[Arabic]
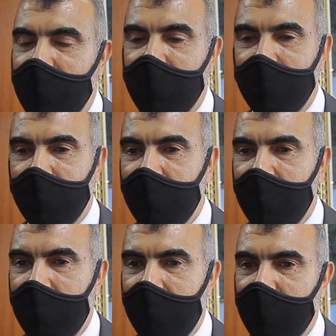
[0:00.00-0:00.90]
من
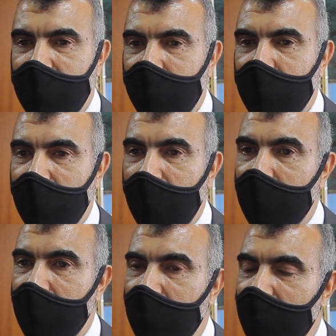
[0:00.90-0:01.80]
من من
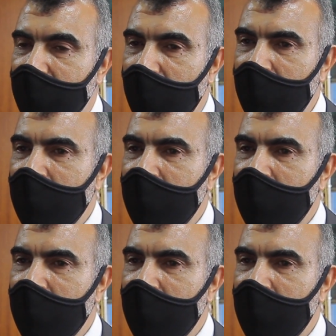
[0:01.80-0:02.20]
المرضى